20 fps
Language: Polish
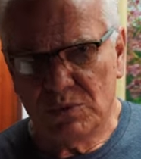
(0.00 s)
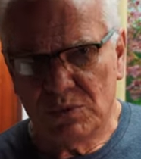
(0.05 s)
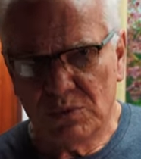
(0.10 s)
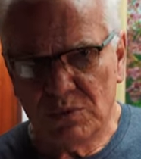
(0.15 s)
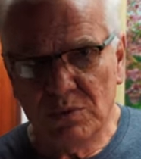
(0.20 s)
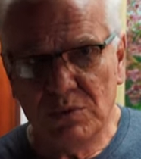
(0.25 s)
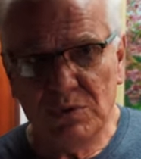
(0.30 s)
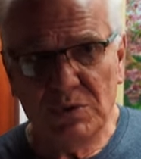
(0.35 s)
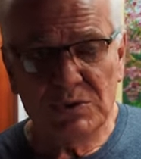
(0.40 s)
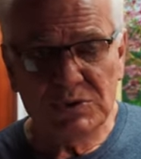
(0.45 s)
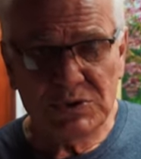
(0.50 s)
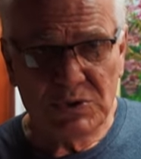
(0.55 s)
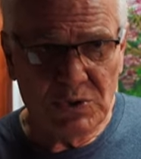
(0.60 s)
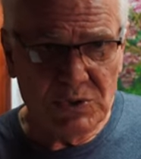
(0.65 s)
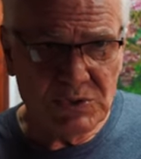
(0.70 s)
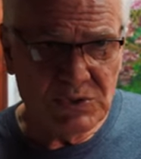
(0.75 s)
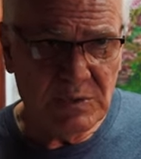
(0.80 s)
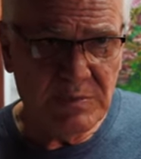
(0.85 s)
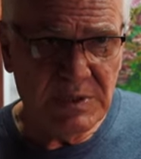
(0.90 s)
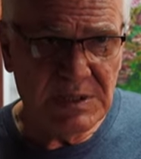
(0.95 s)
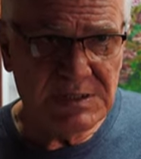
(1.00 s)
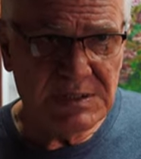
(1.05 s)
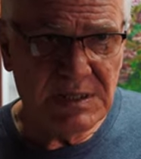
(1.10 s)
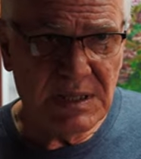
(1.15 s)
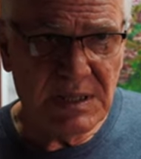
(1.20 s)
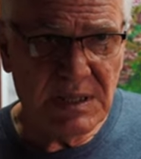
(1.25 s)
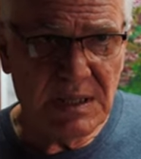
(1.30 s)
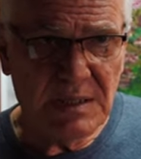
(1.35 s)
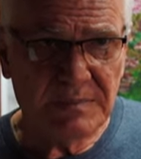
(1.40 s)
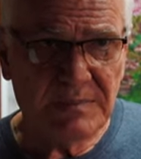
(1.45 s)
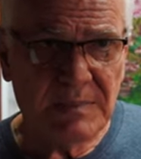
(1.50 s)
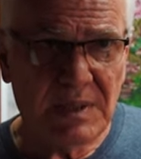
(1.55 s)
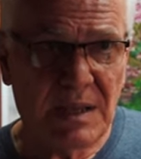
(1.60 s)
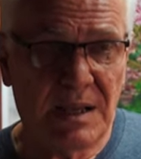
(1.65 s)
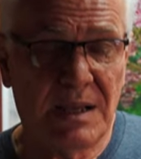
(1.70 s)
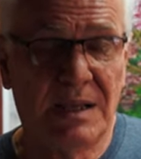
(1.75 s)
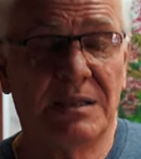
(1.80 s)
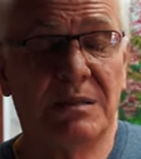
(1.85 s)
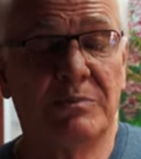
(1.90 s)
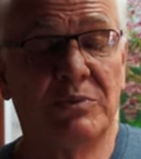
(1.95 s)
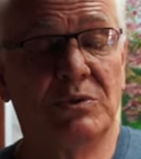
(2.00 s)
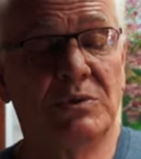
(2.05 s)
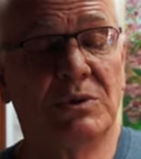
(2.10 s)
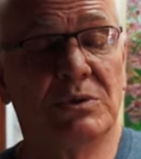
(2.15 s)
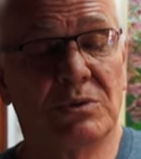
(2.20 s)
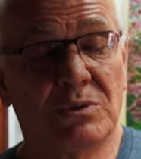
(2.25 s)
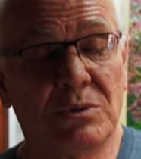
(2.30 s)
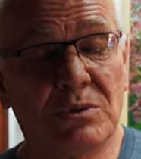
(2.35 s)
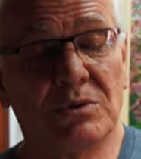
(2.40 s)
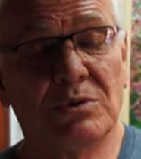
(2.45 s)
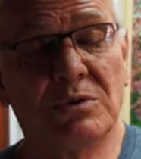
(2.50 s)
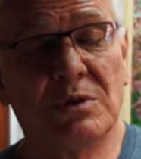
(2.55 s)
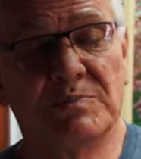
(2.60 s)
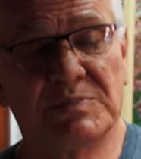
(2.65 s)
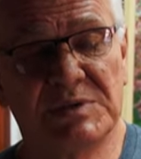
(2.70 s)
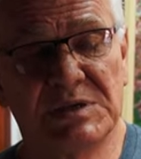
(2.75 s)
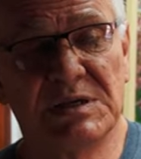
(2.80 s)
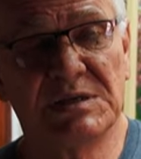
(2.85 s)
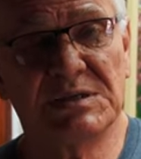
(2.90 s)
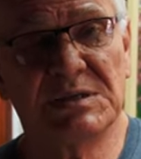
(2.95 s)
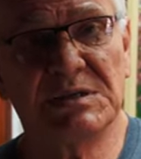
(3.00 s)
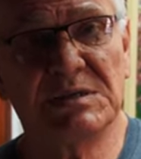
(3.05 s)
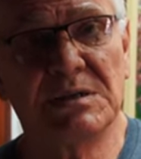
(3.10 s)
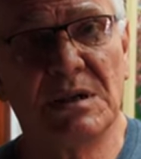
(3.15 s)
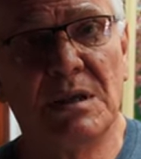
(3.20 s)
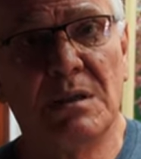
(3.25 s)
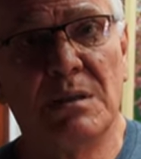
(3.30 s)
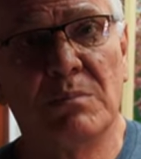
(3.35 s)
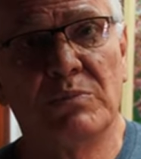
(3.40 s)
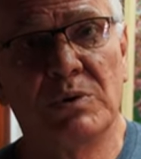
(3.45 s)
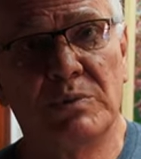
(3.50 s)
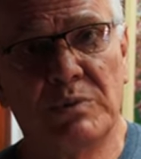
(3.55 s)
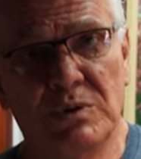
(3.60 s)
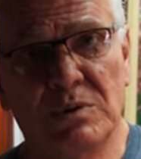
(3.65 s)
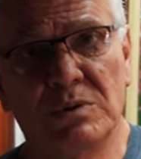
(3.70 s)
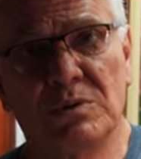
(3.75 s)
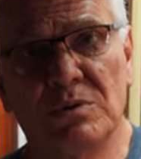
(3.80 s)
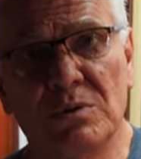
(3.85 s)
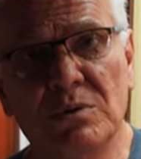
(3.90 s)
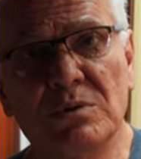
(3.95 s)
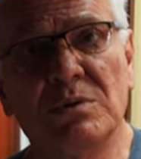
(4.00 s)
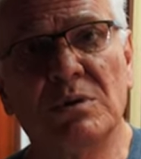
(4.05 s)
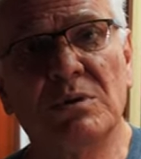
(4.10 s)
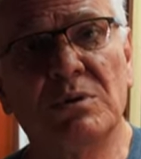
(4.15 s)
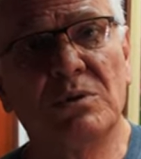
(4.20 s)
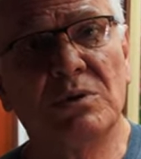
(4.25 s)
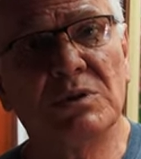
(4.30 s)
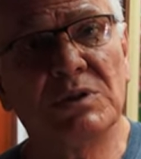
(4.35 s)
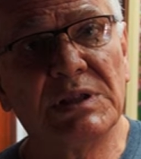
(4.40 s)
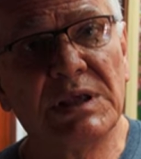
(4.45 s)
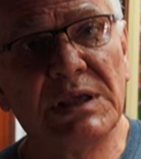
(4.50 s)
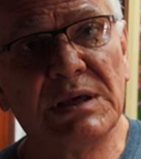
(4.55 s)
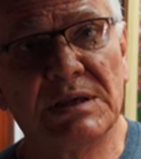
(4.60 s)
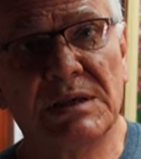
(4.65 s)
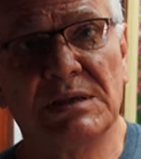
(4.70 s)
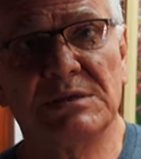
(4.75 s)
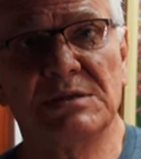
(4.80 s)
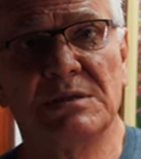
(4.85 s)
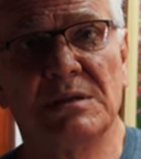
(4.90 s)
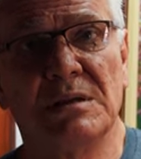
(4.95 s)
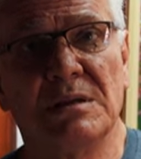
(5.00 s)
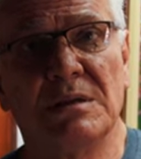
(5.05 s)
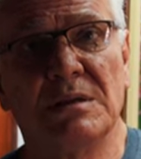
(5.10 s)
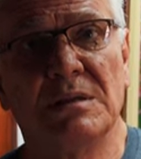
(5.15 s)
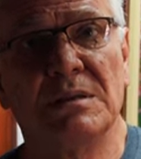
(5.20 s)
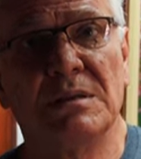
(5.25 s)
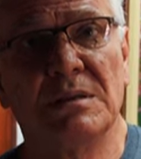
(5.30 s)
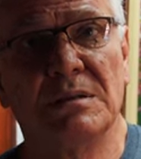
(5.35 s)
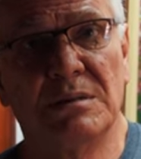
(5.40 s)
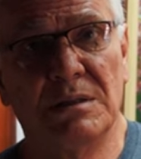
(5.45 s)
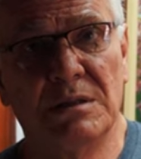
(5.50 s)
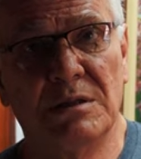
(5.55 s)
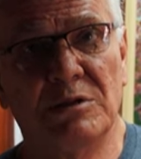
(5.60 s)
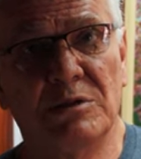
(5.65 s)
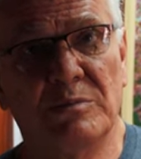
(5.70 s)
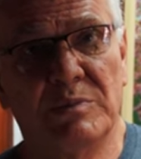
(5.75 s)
trudno zrozumieć teraz, ale było trudno przeżyć, bo było trudno oddychać, tyle